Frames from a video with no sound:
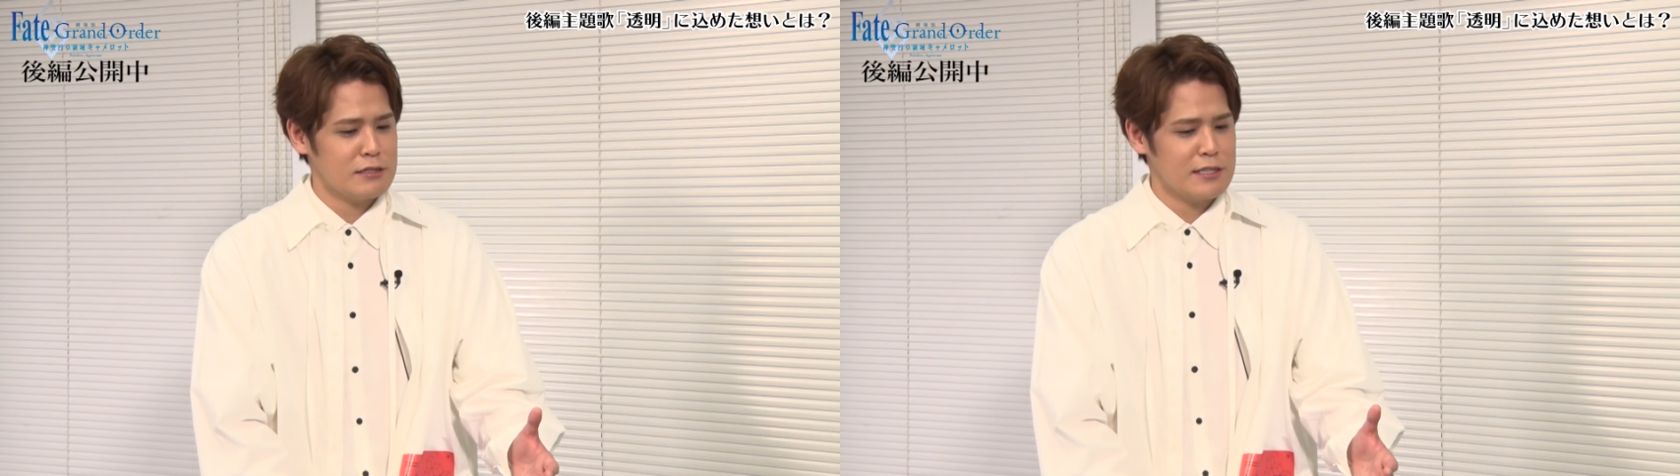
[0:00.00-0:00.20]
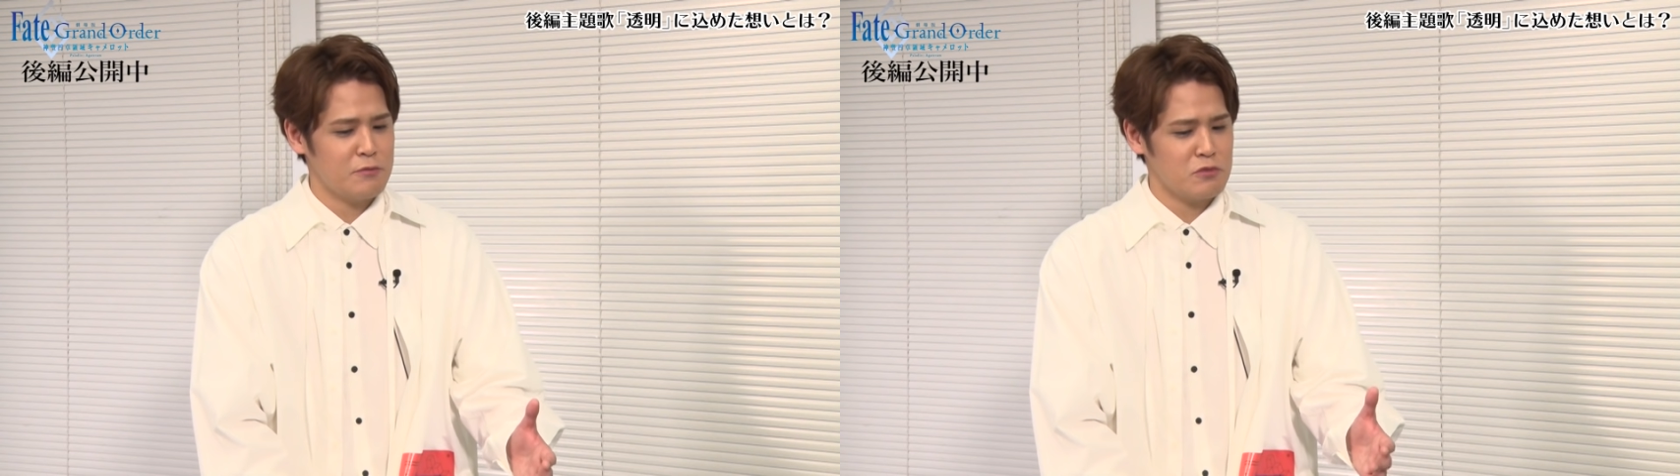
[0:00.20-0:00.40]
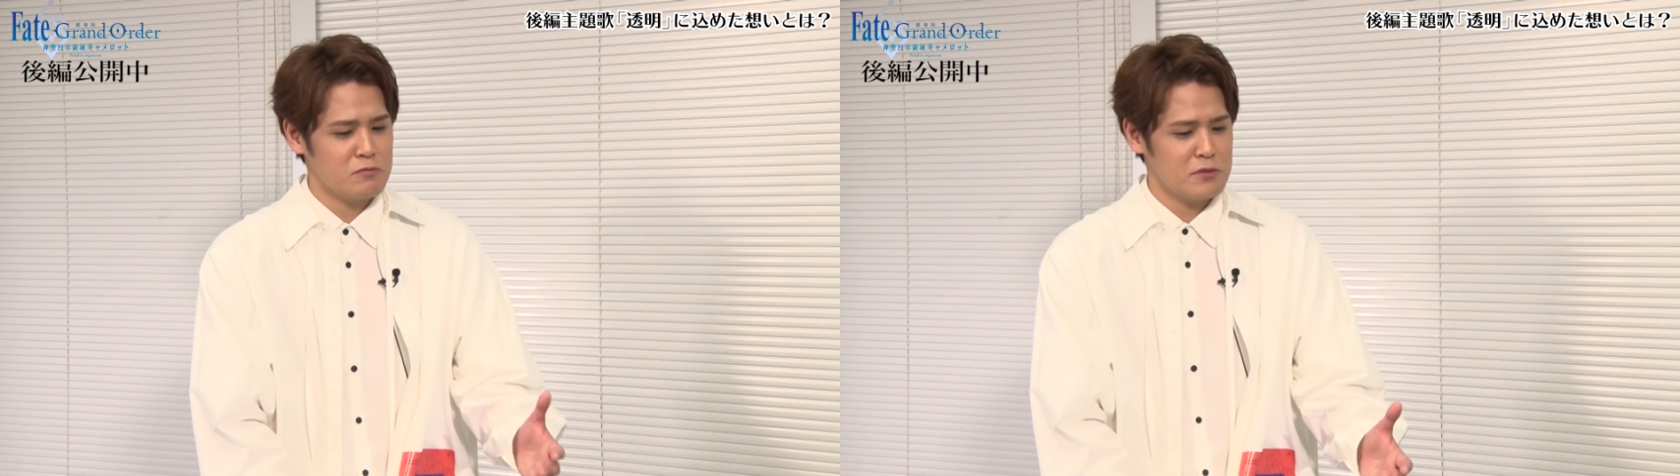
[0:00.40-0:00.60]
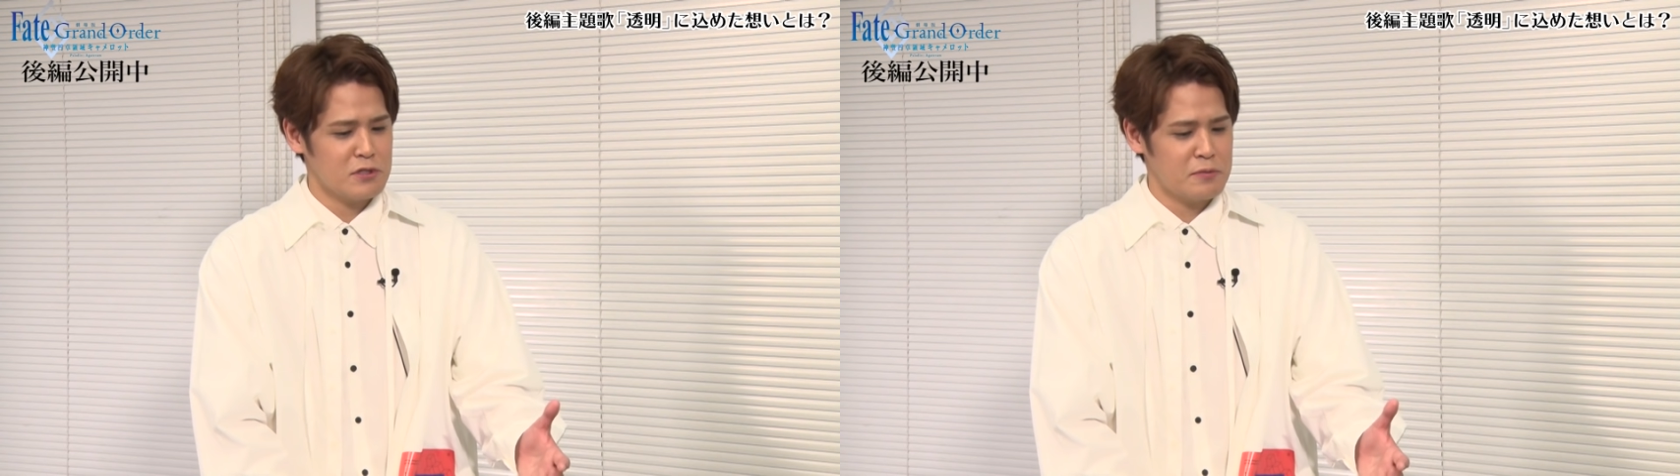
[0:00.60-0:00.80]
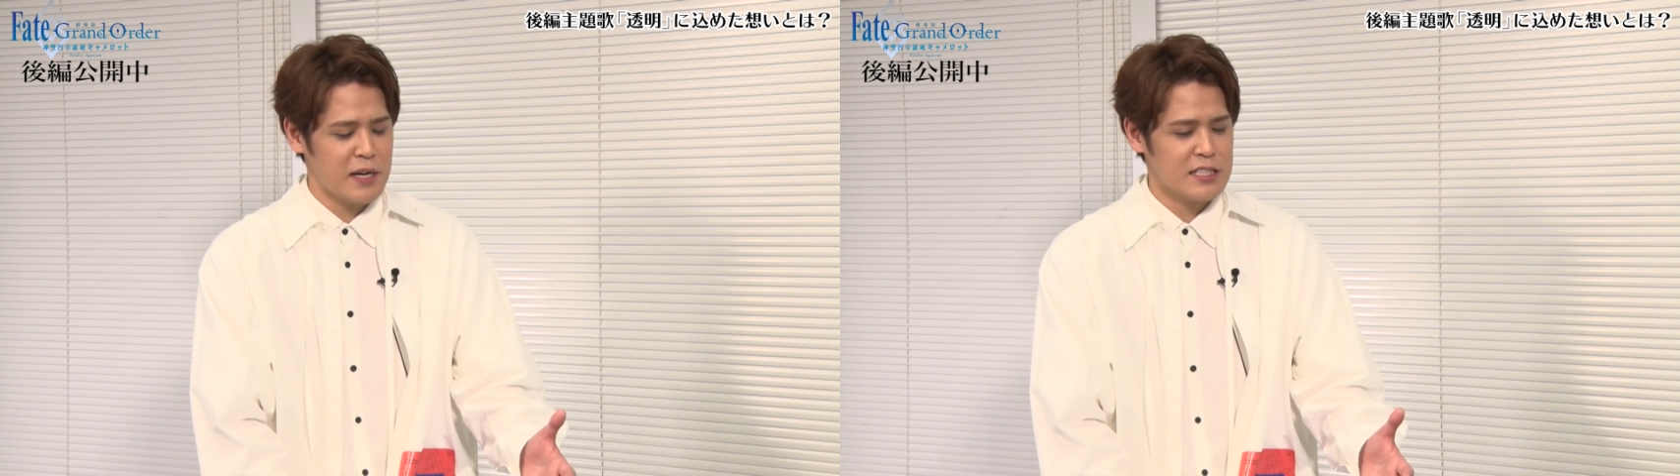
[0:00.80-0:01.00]
でも
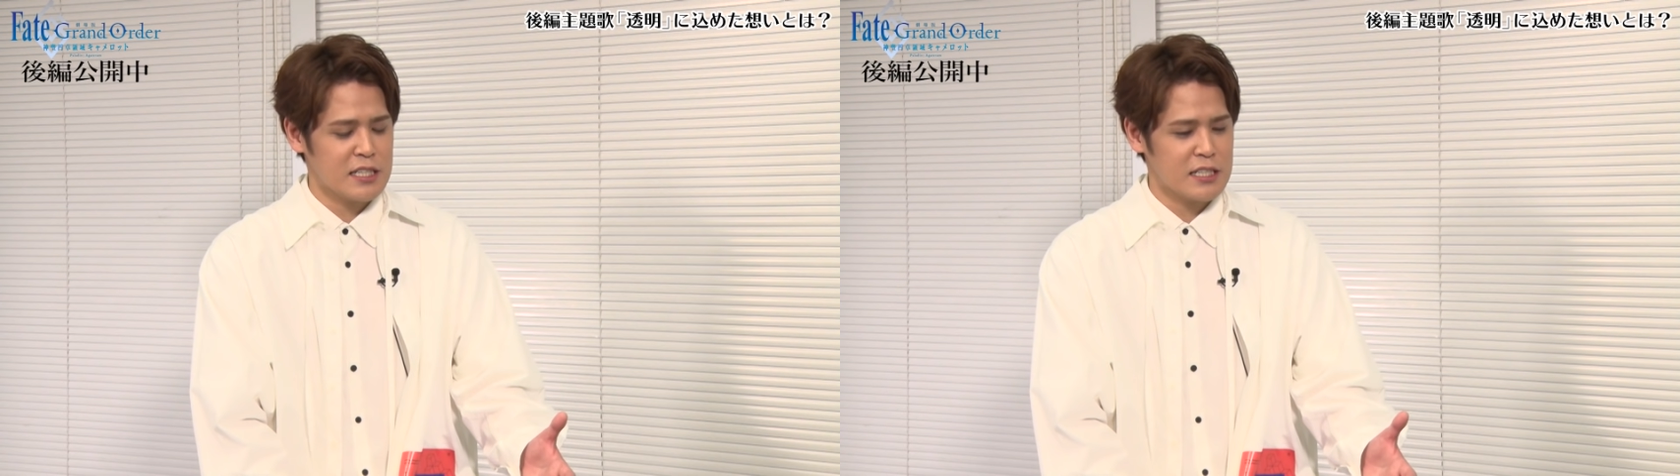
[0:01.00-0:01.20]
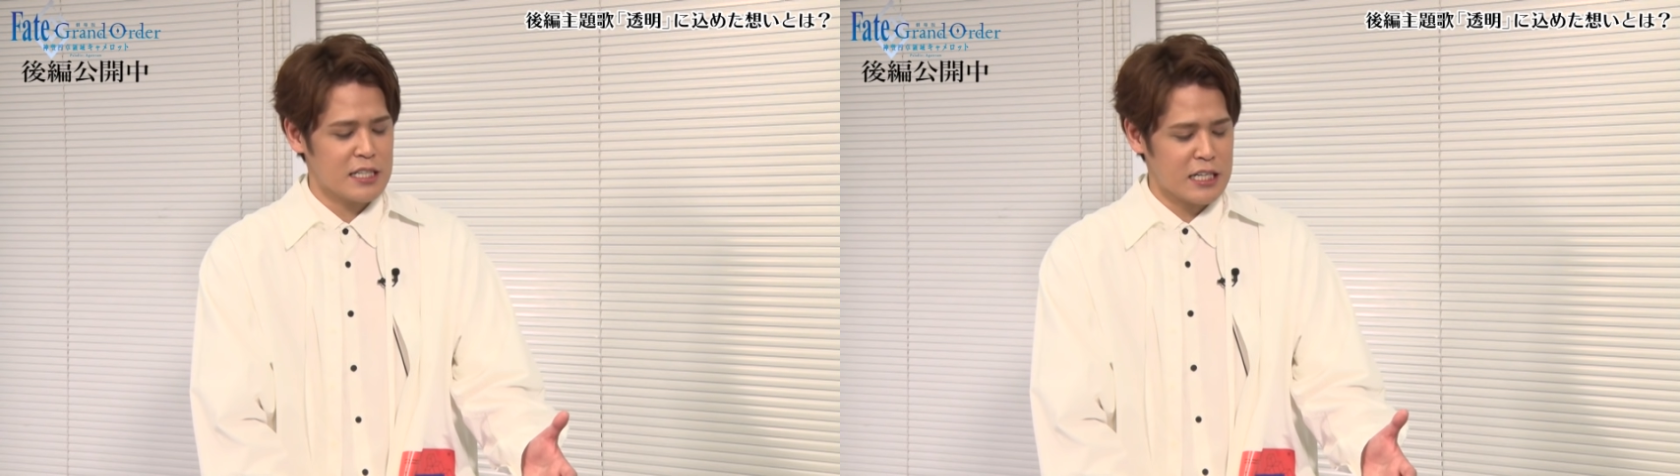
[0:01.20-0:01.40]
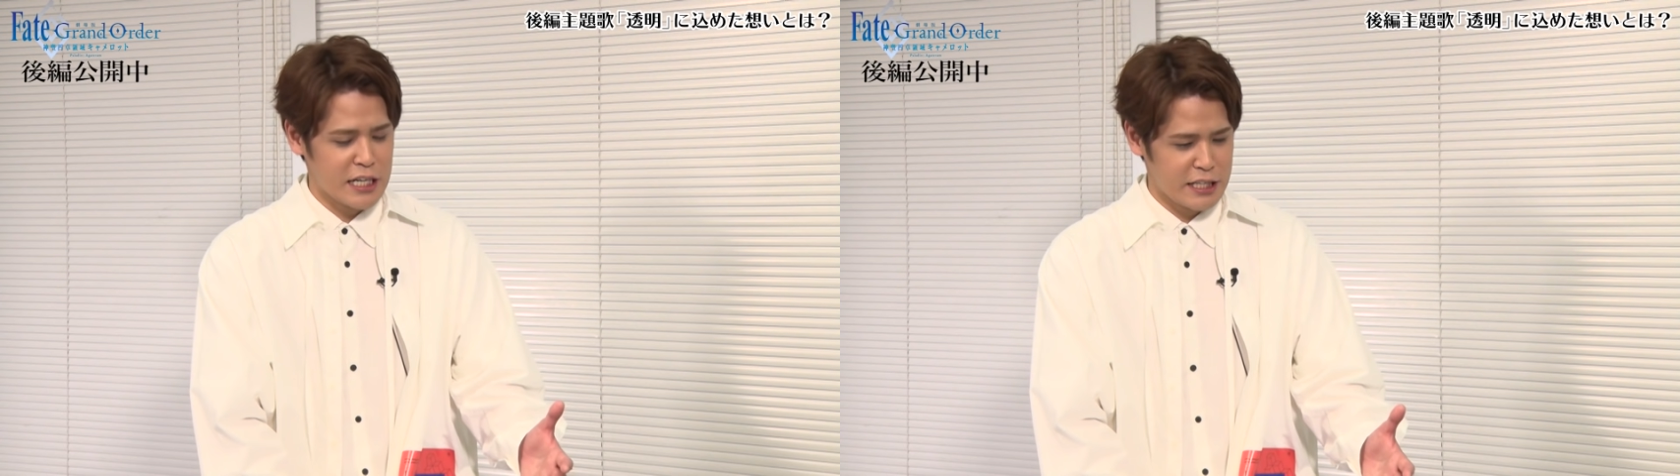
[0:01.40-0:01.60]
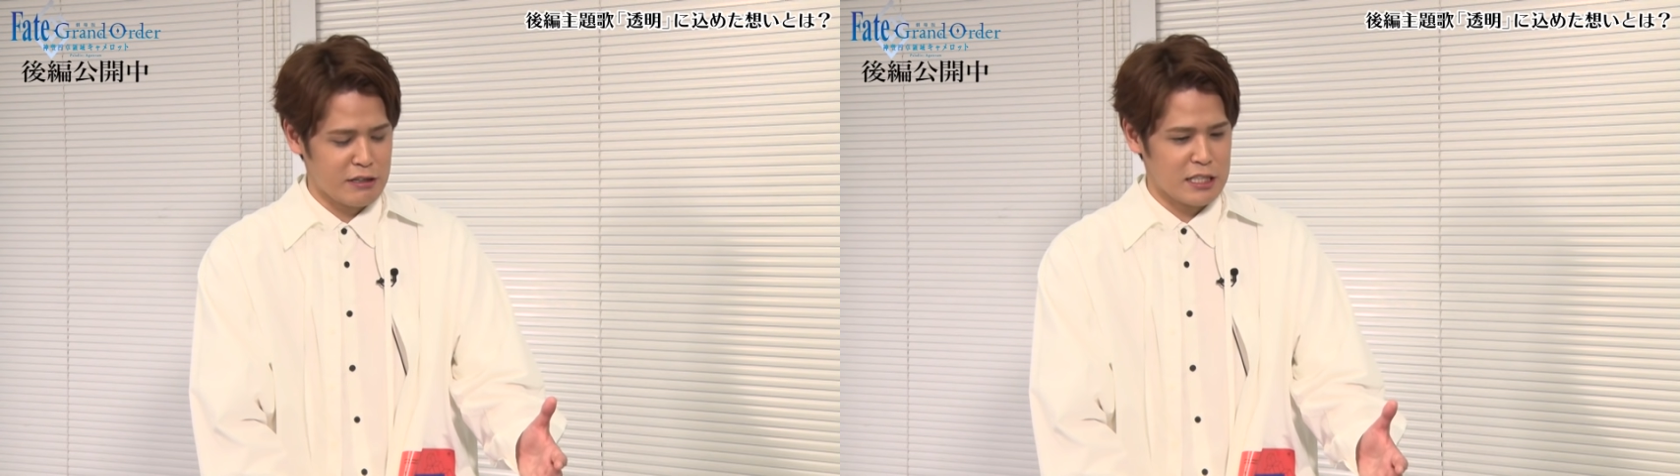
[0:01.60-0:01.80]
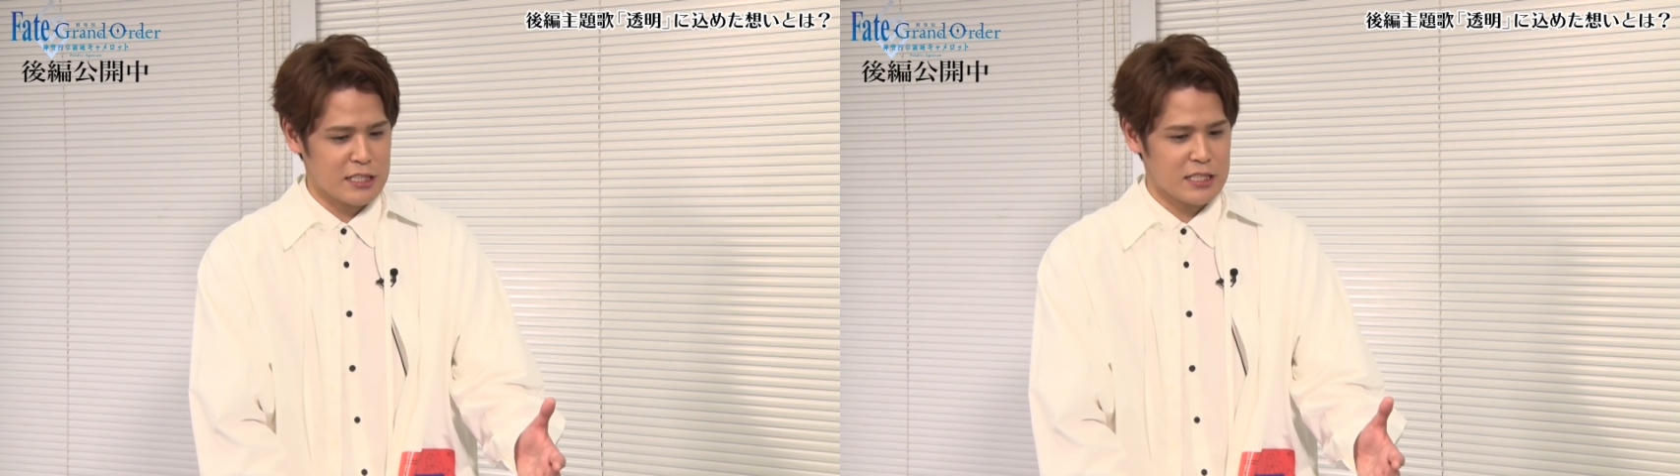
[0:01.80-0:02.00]
その真矢さんが書いてくれた